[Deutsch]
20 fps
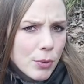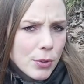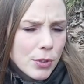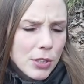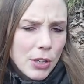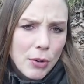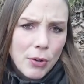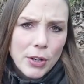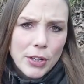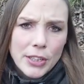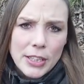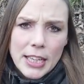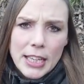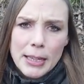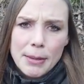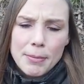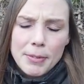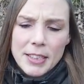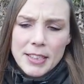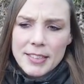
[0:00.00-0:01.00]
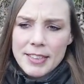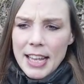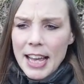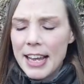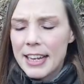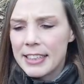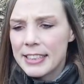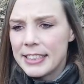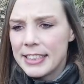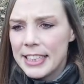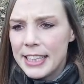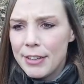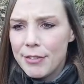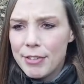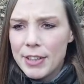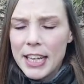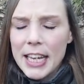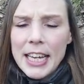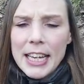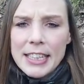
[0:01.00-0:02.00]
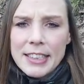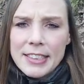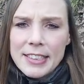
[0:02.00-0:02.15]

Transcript: unter euch geben, die sagen, Divi,